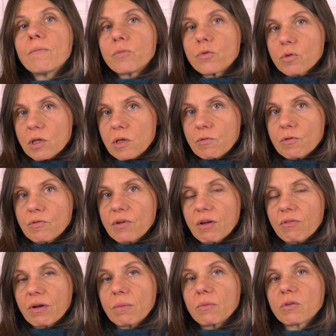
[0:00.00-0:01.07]
Donc il faut
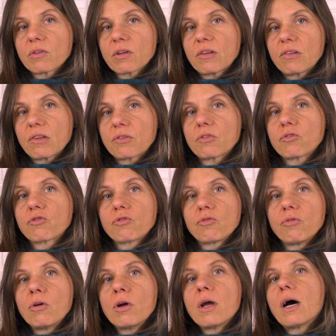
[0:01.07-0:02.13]
faire vraiment très
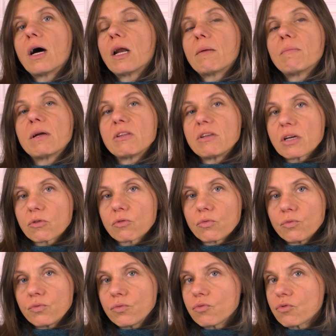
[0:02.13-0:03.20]
attention à la manière
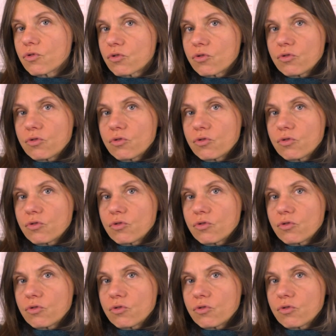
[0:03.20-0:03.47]
dont vous